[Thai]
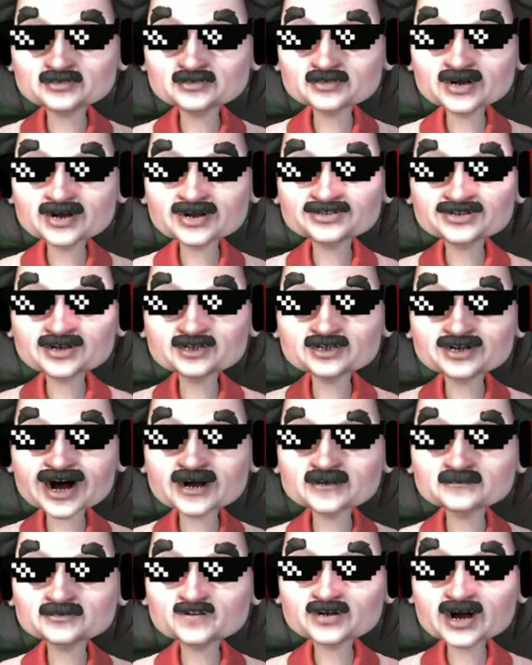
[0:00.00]
A3
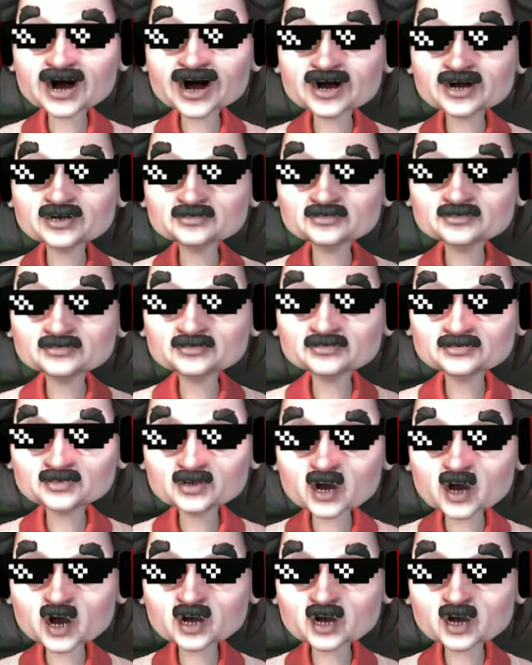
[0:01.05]
ได้ปะโอ้โห